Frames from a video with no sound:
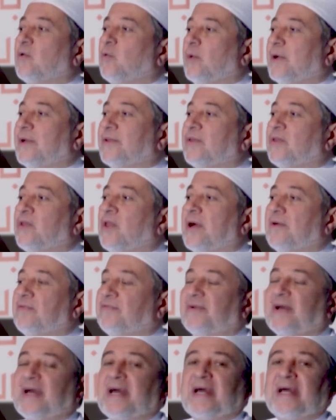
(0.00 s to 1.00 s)

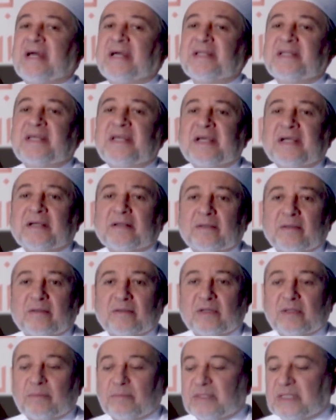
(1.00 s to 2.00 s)
والضفادع
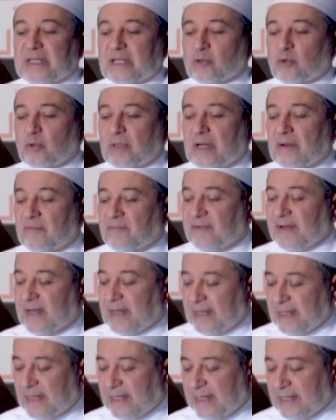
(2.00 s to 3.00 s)
بدها تكون
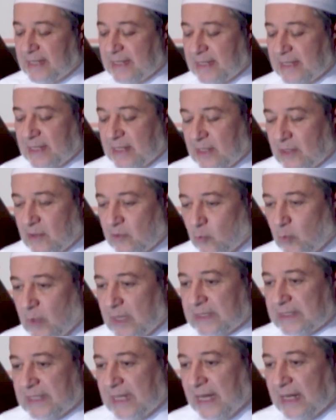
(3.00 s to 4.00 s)
الفاء ايه
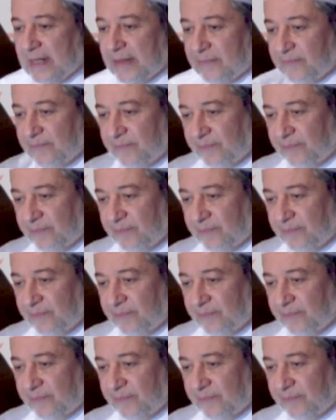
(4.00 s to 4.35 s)
واضحة